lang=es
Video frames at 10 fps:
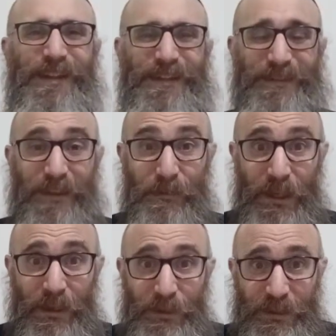
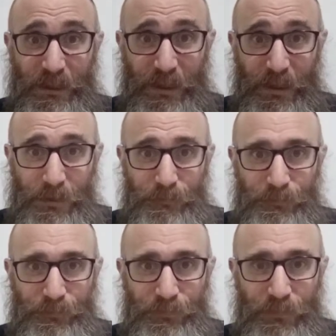extremadamente clara.
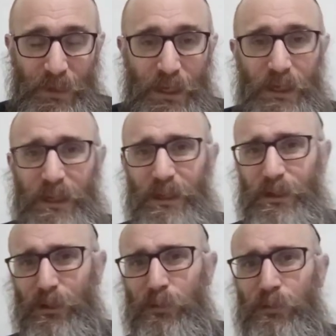
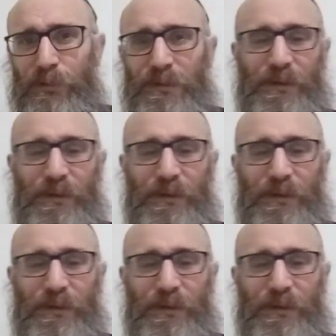Incluso